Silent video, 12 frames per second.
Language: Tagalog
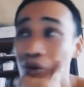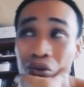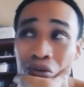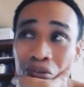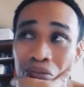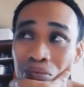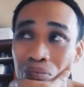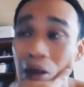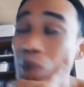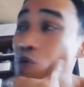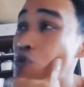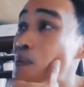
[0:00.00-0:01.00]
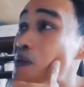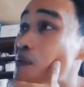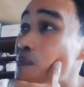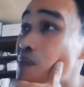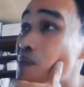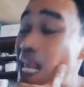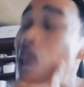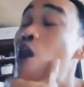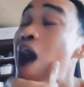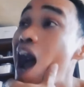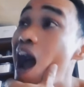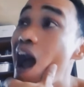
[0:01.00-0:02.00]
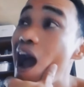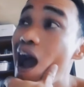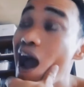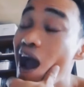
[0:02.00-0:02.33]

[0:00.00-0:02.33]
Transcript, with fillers: Tapos samahan mo ng yellow ha. Pure.